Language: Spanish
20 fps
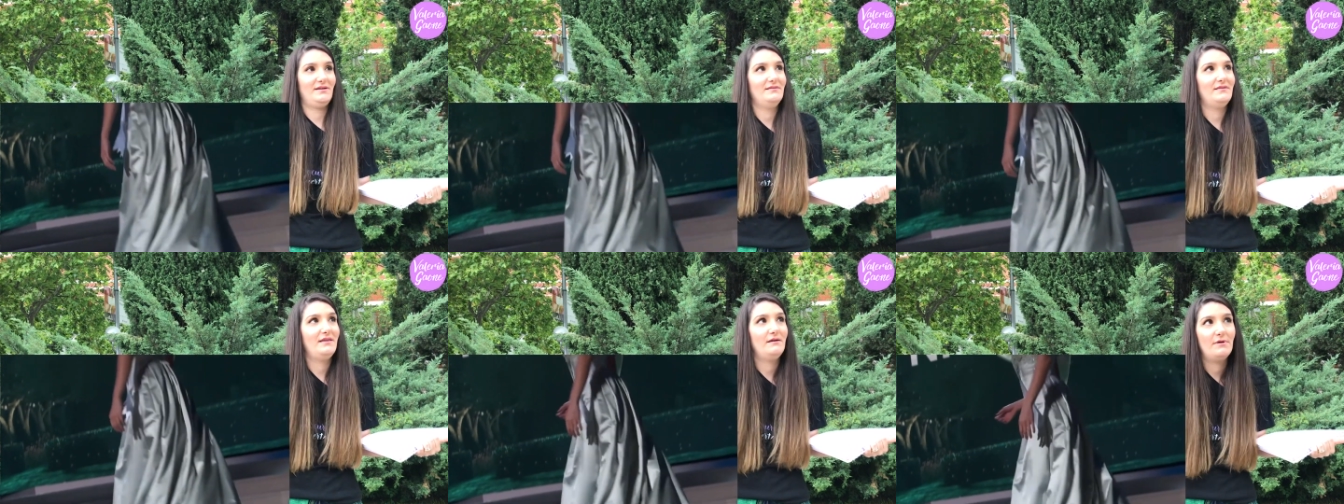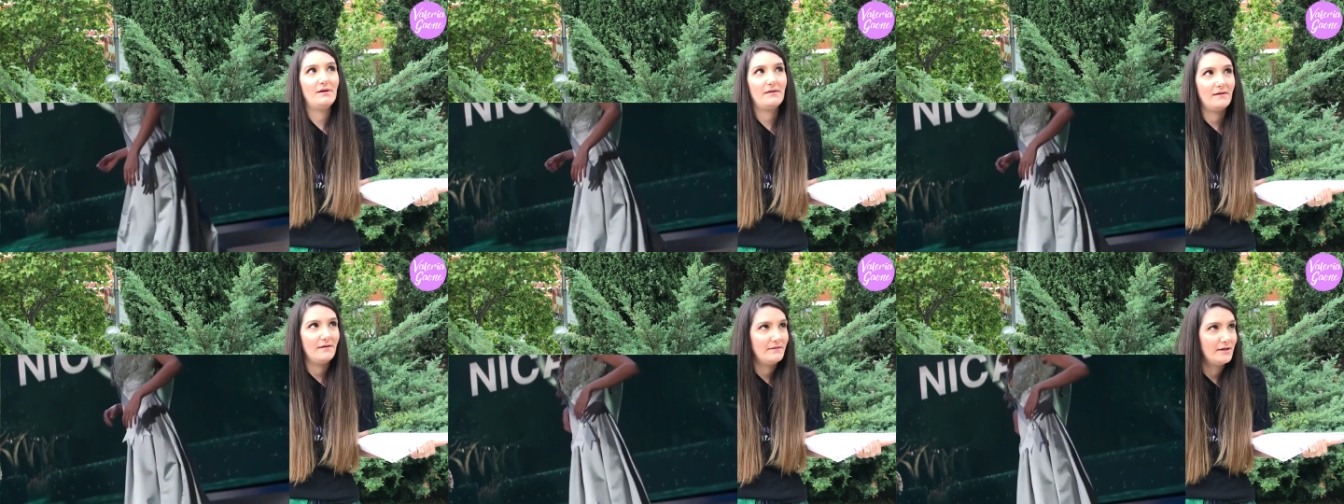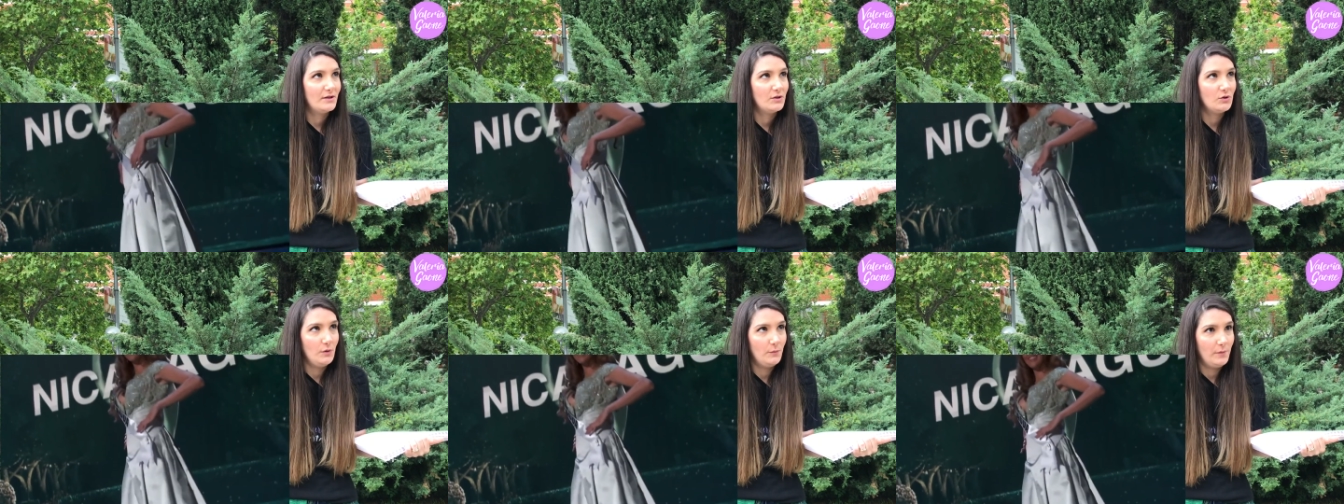de verdad
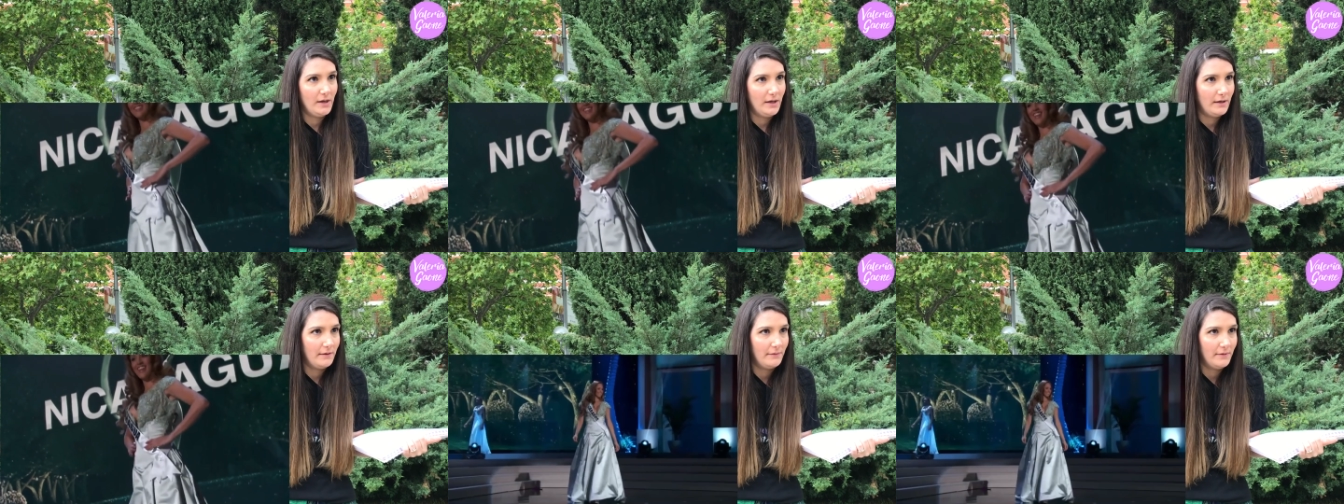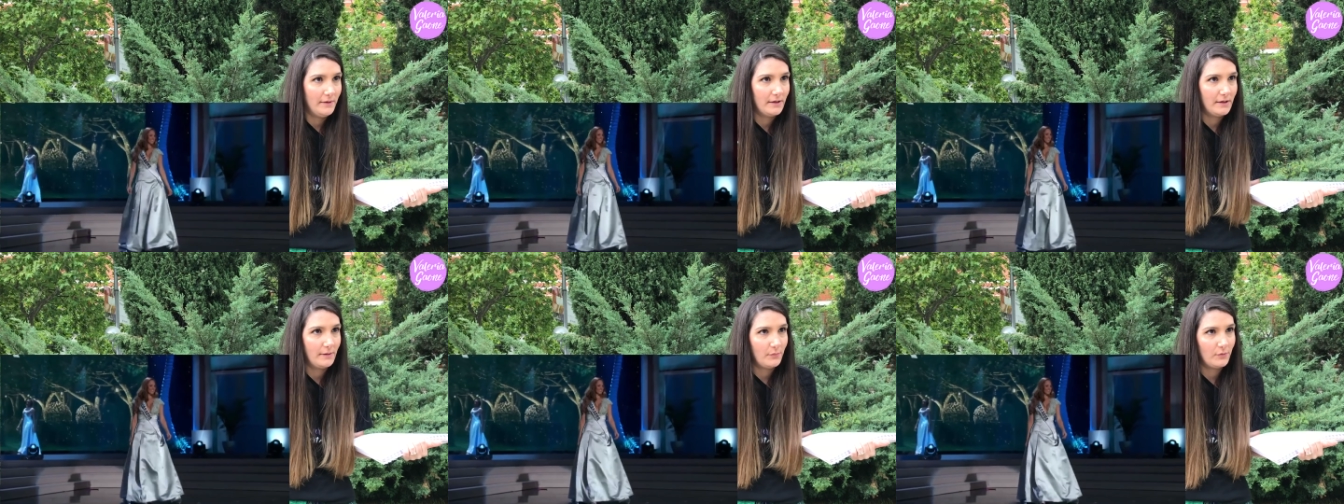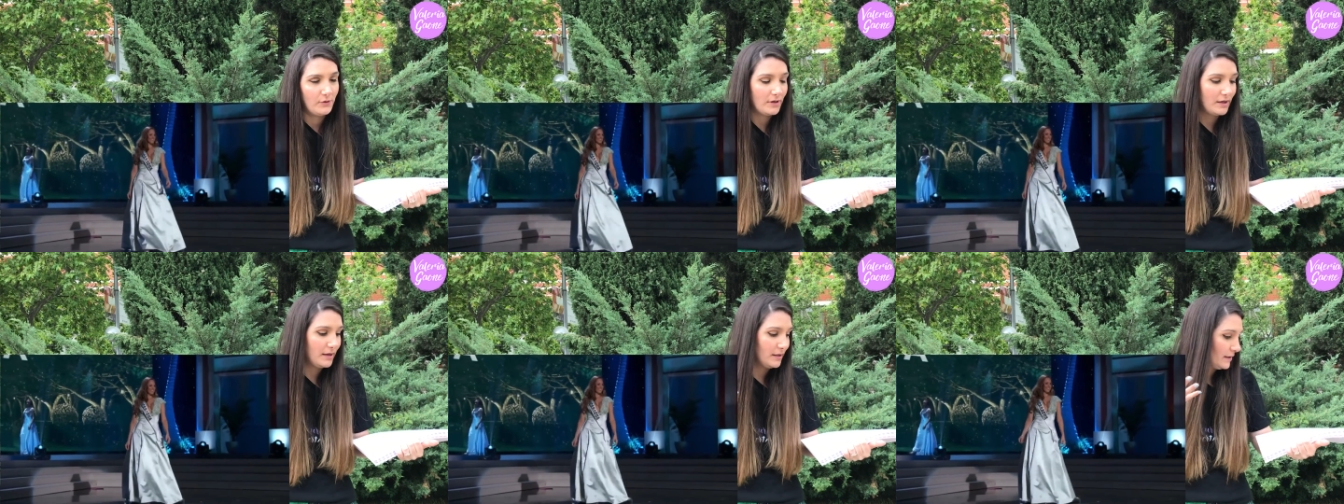trato de ver, a ver qué
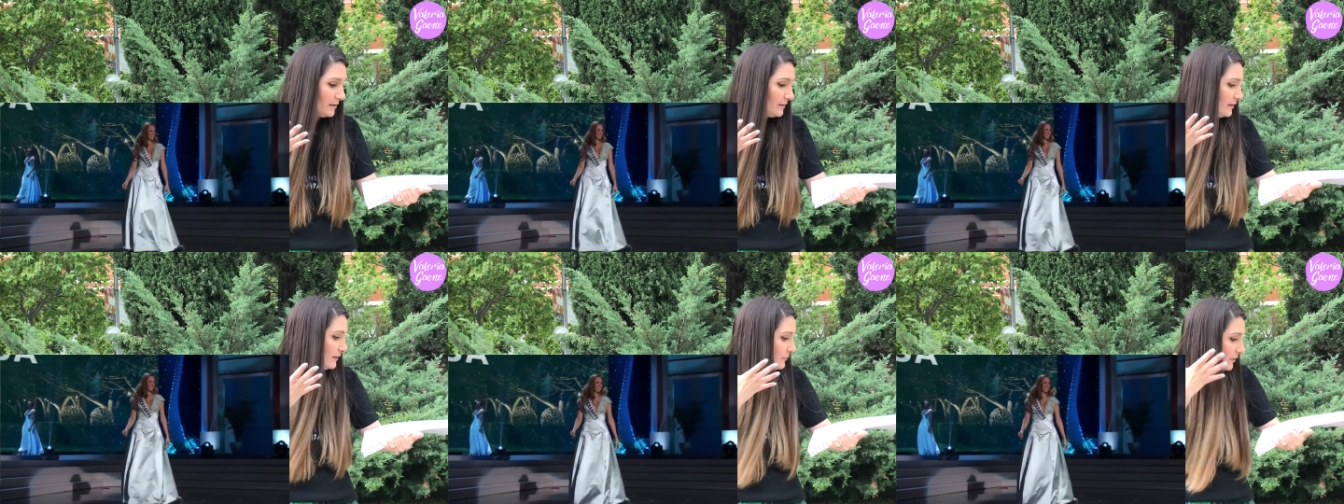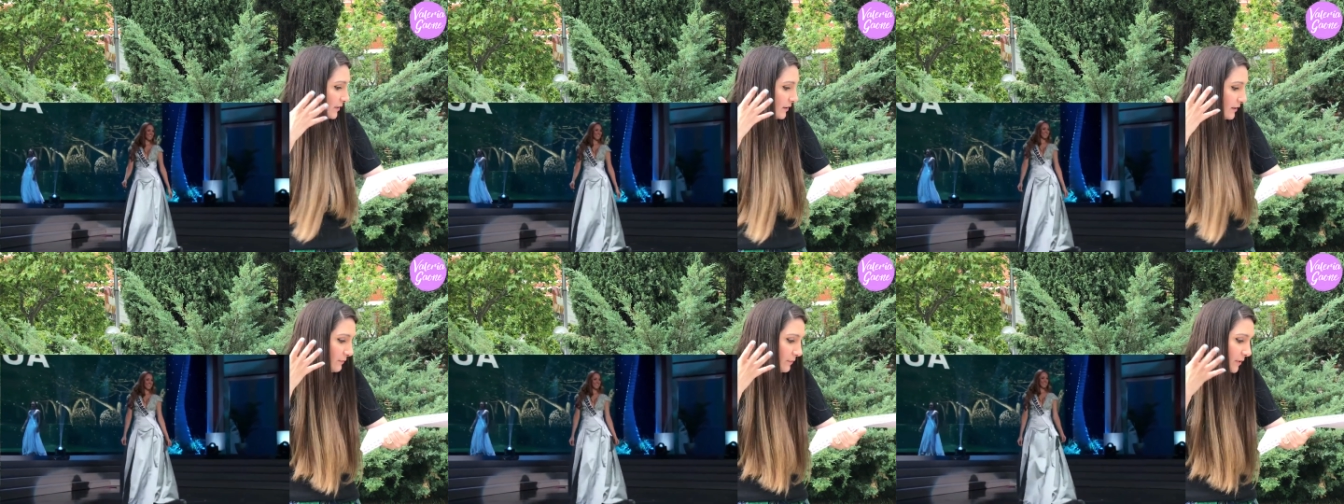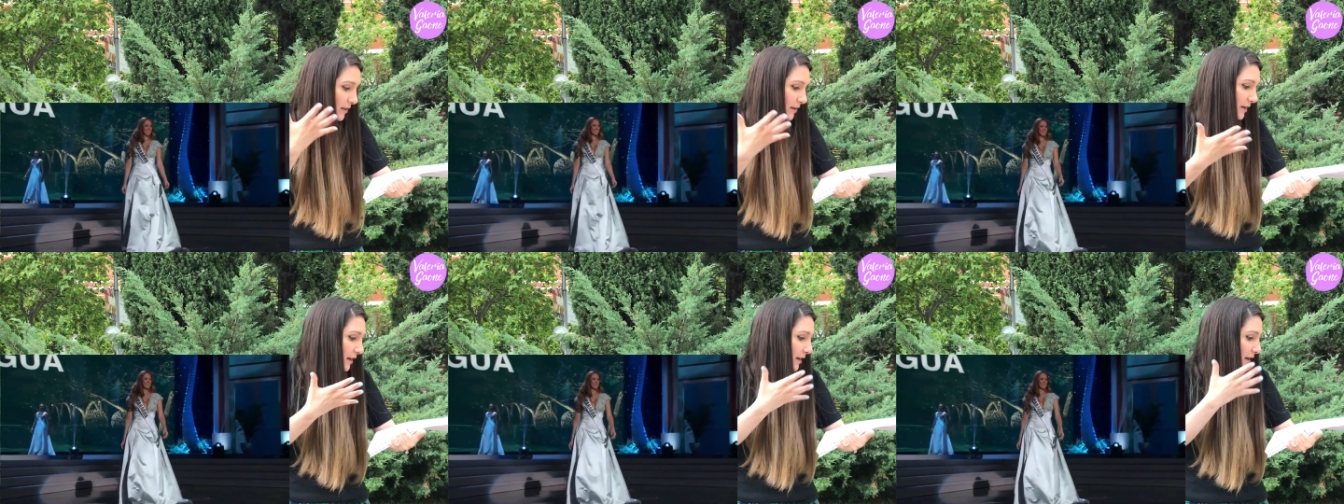puedo rescatar, pero es que no
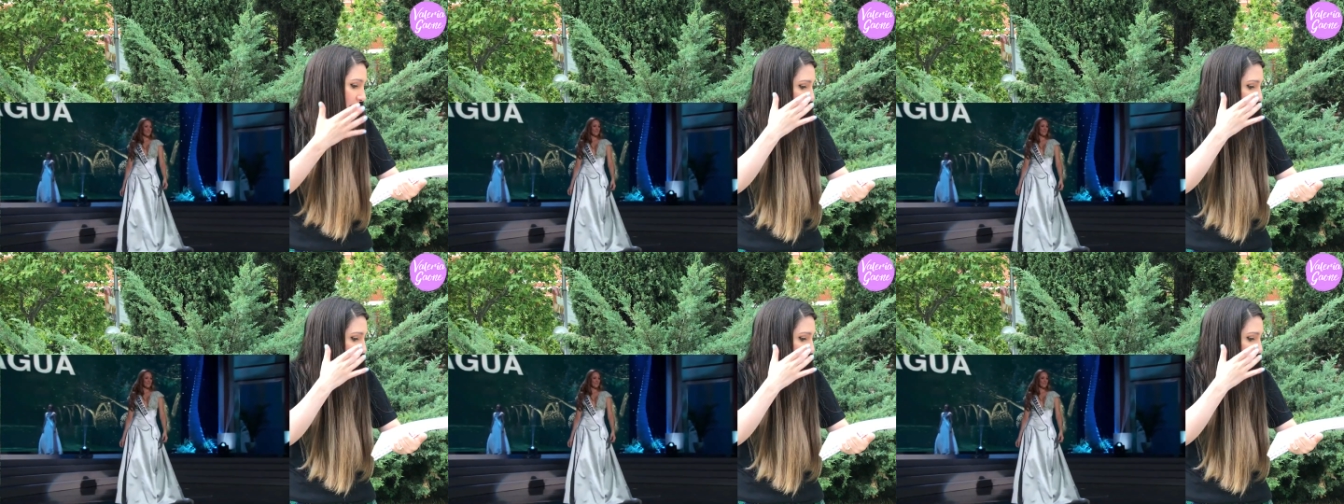hay nada